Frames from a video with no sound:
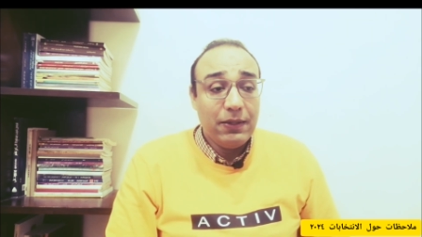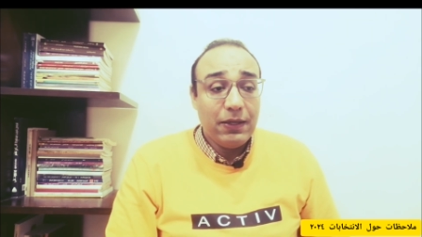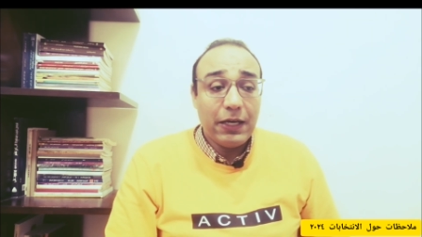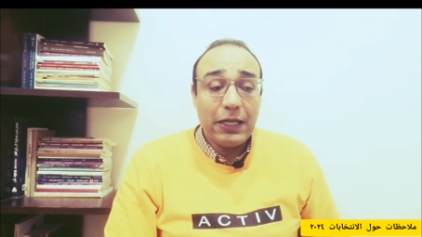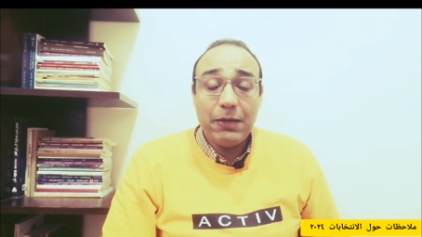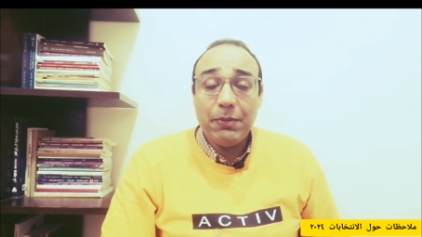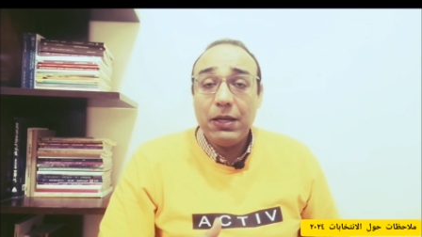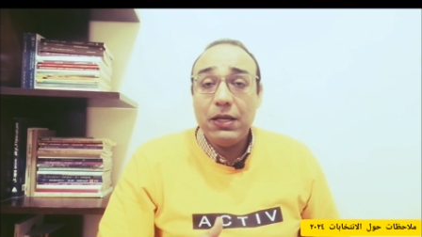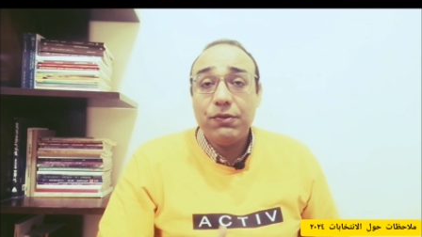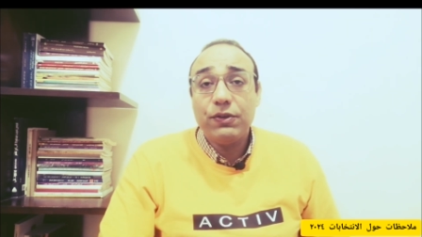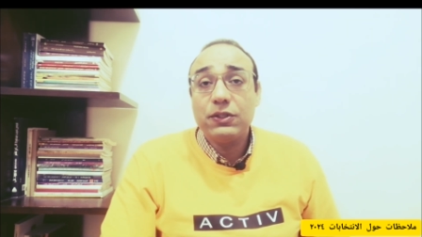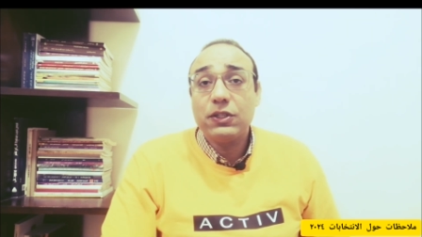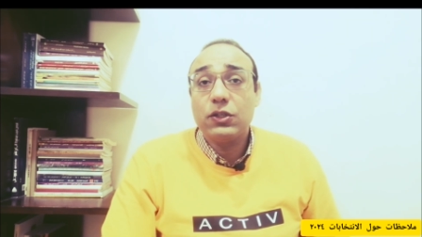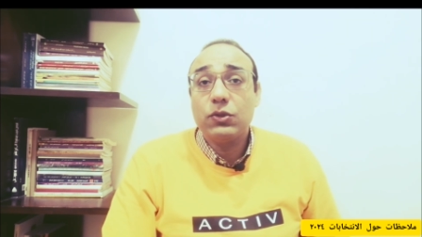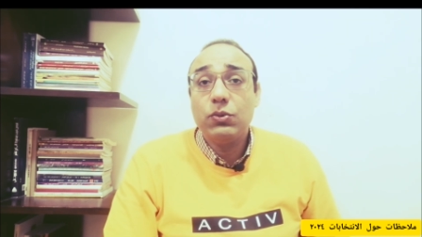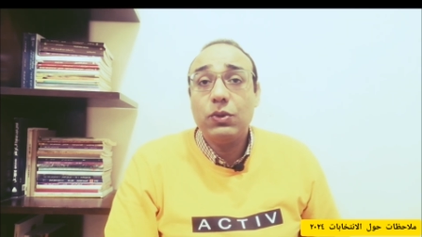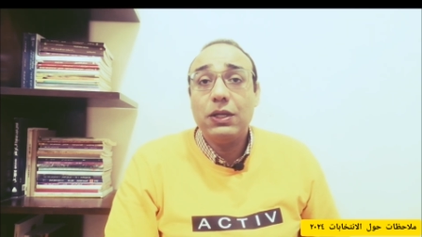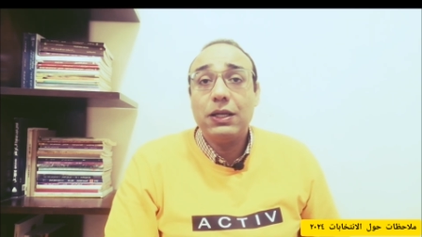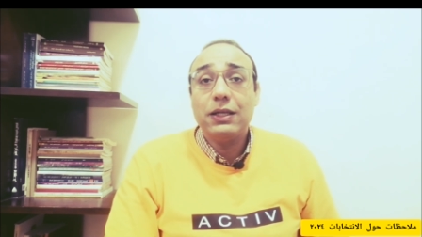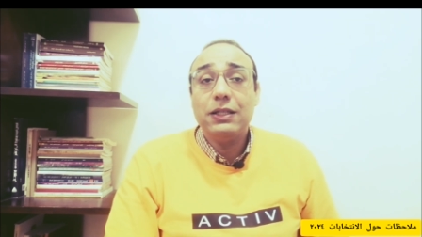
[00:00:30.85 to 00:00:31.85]
انا بقى لي فتره
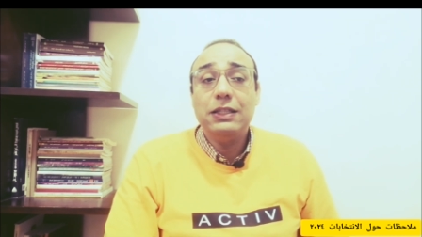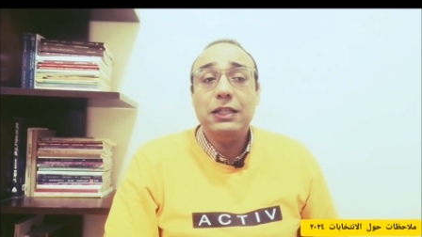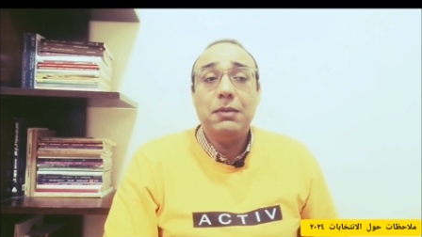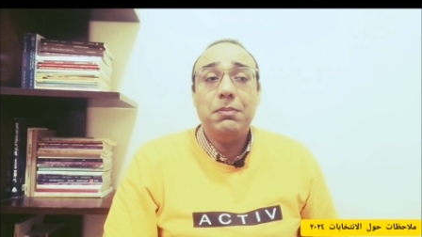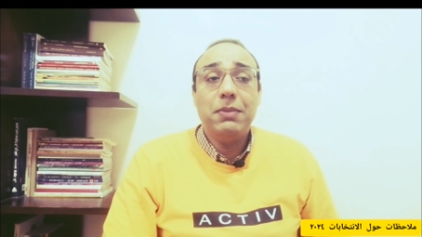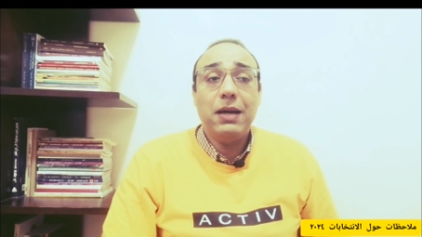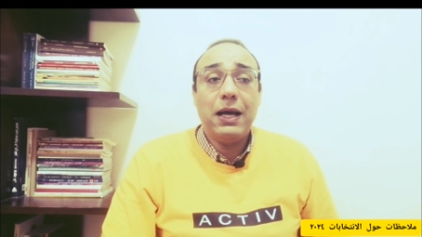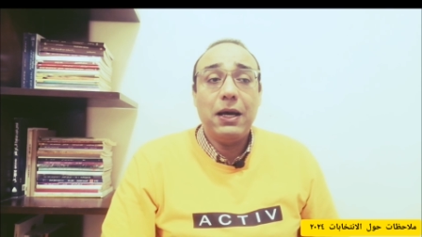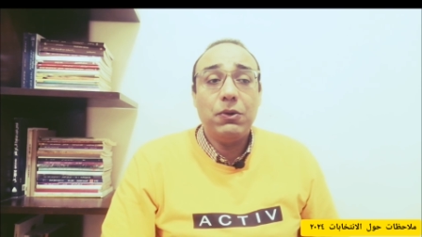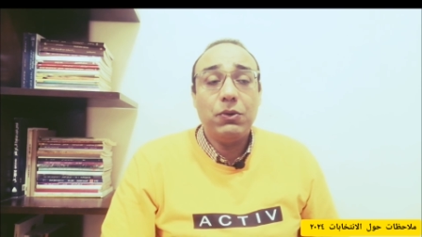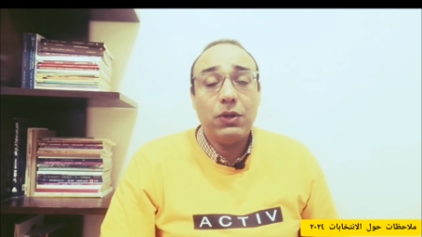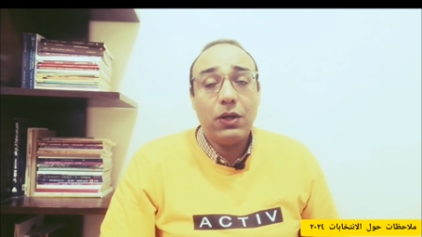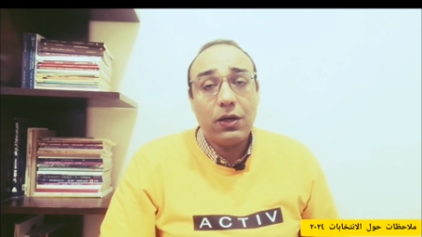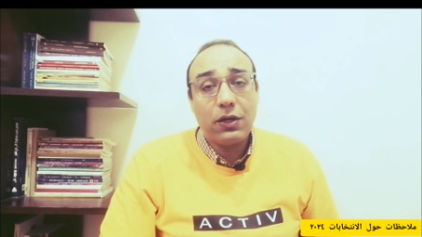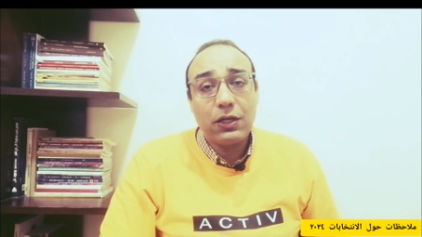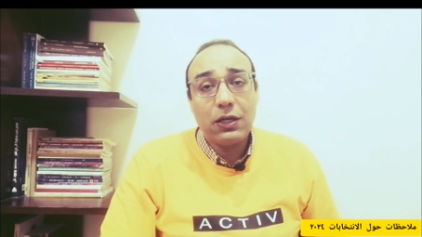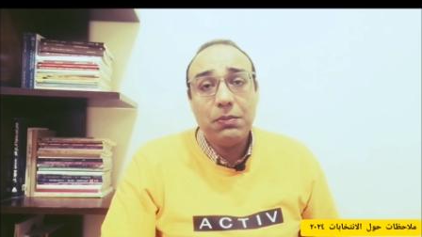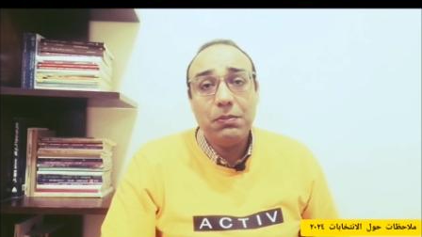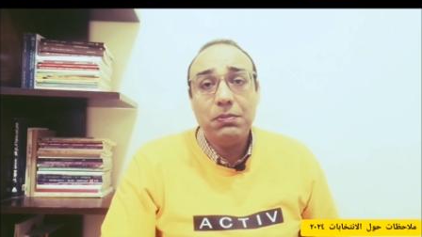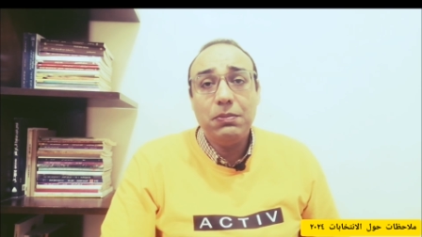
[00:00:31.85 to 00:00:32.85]
طويله جدا بحاول
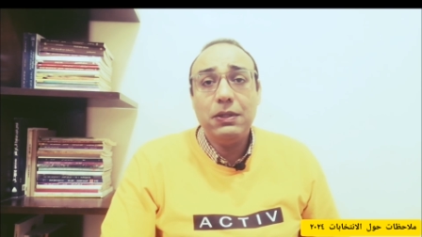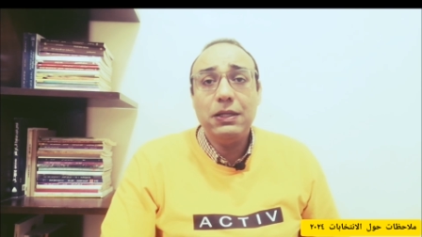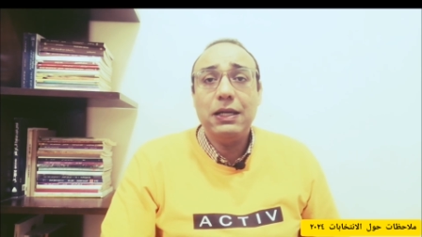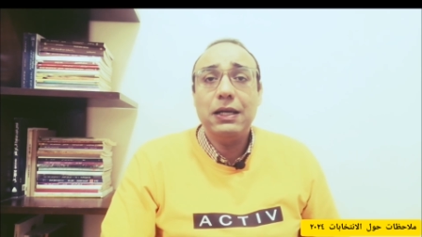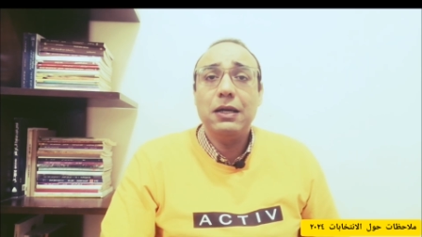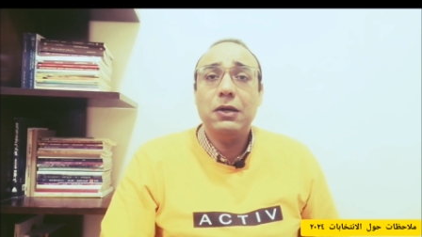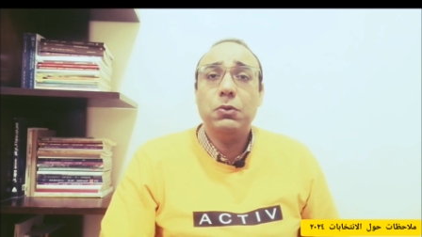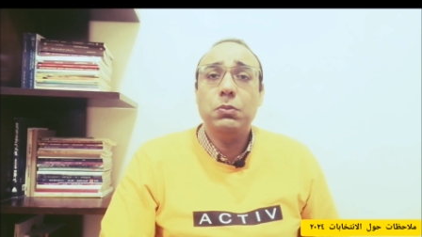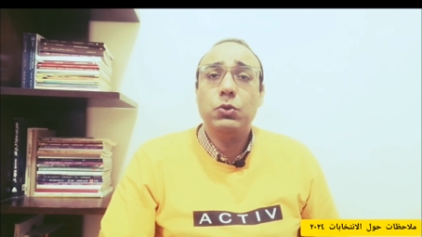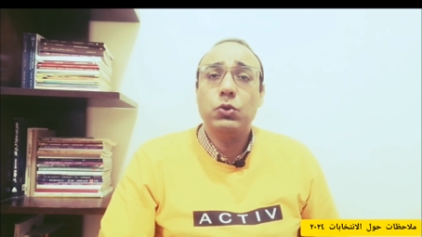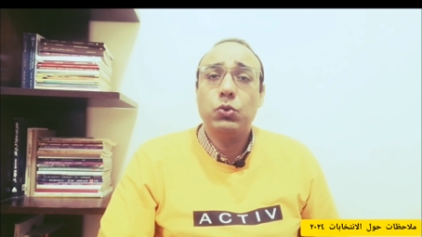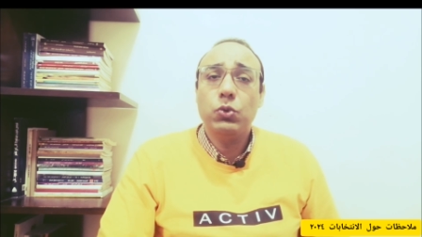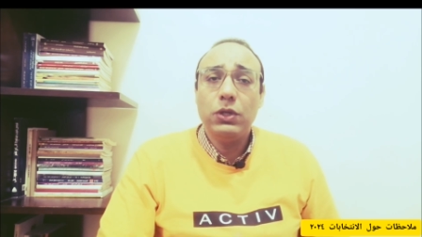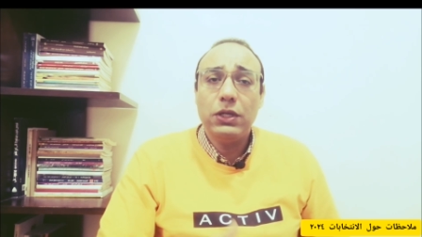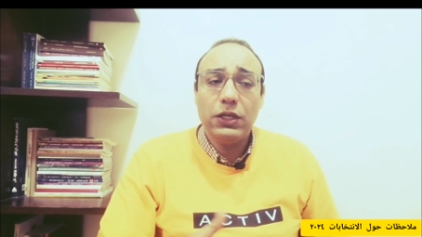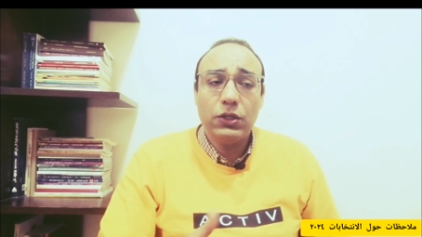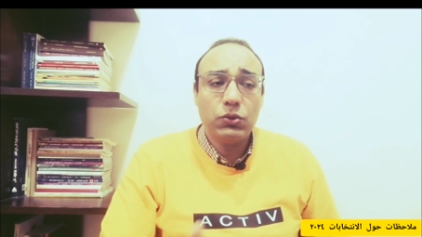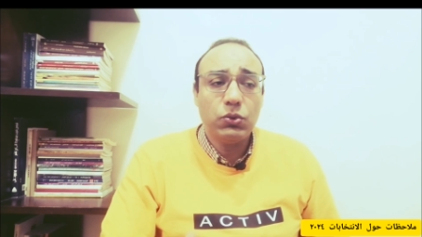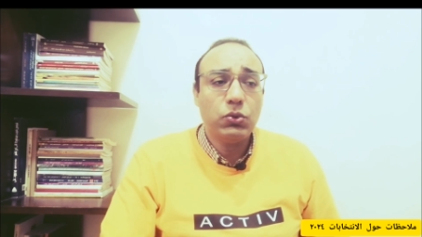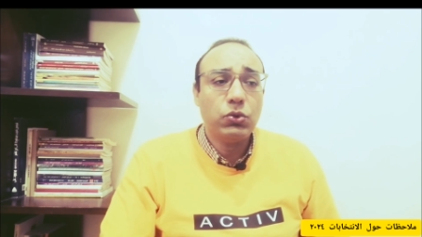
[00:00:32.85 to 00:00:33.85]
اقرب او بيكون
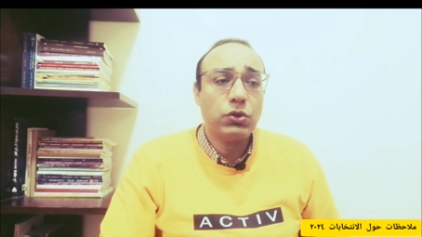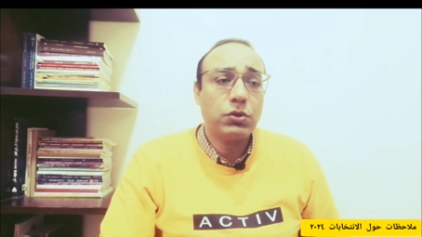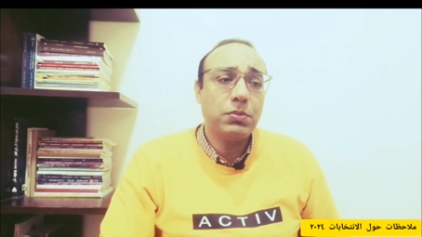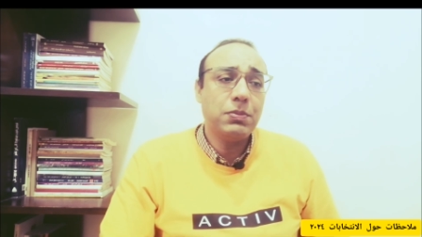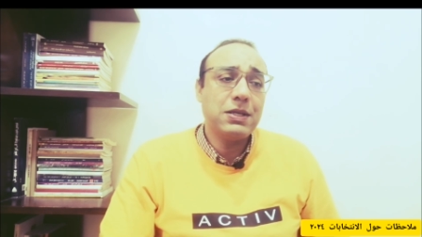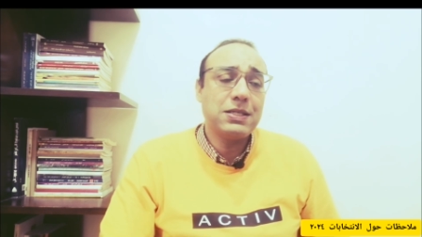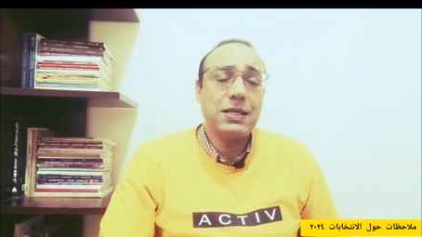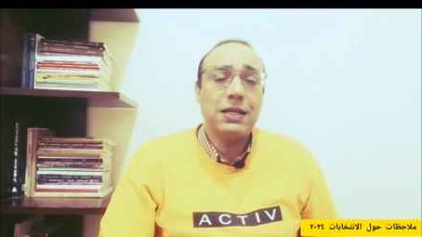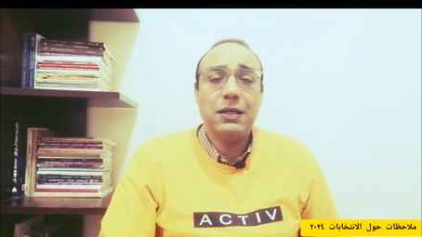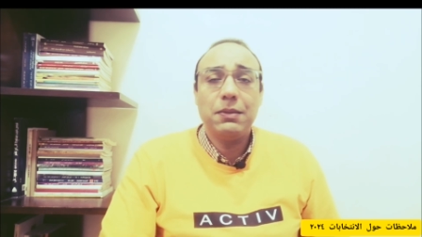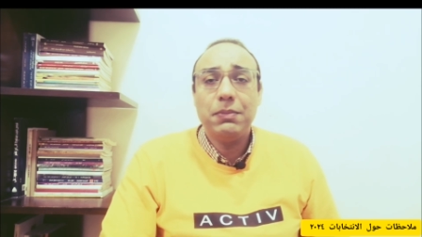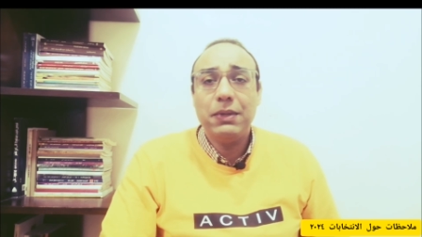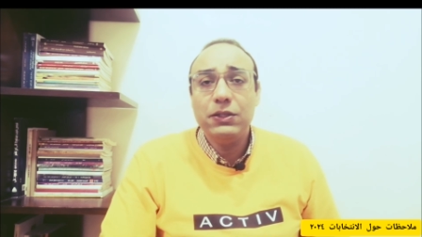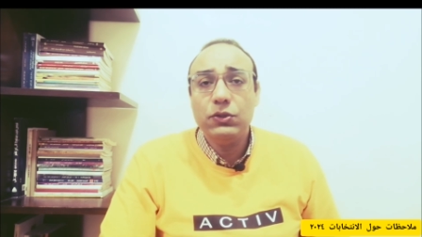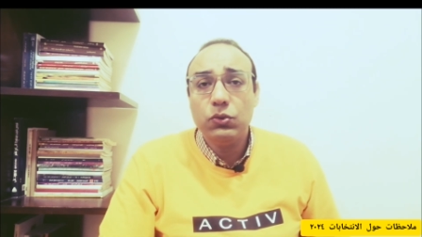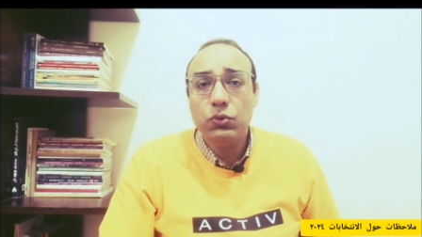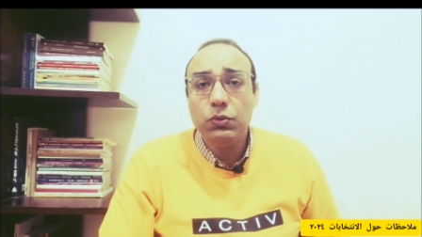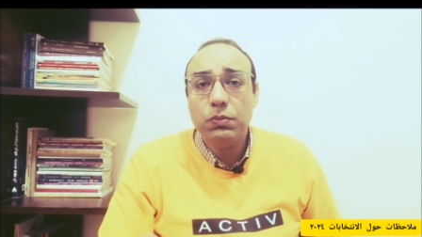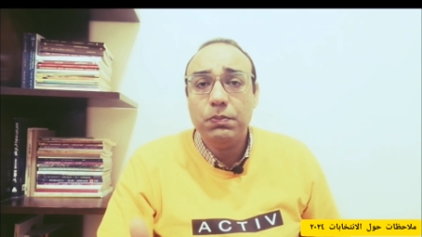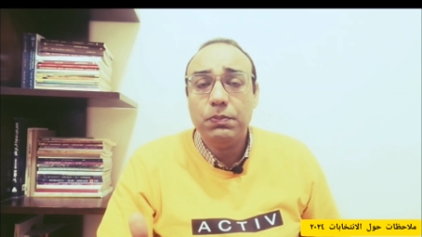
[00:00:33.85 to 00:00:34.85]
ليا دور مثلا
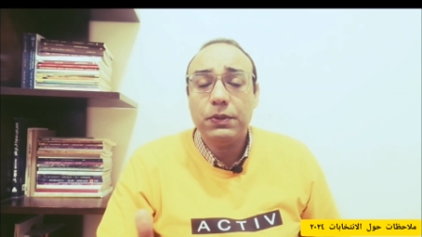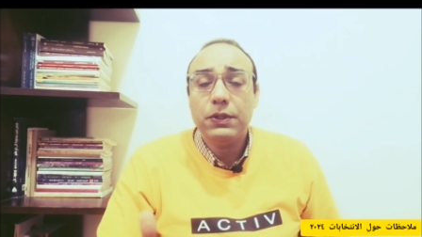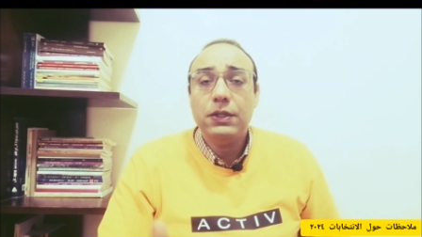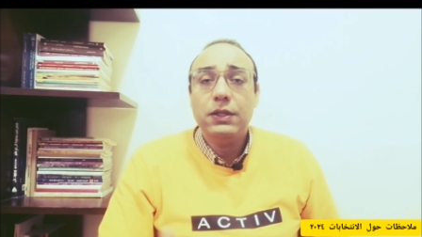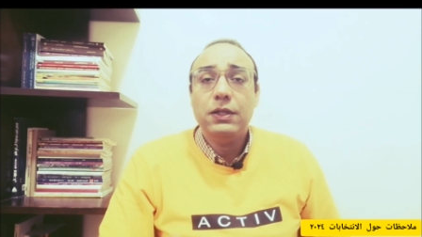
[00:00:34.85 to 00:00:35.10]
مندوب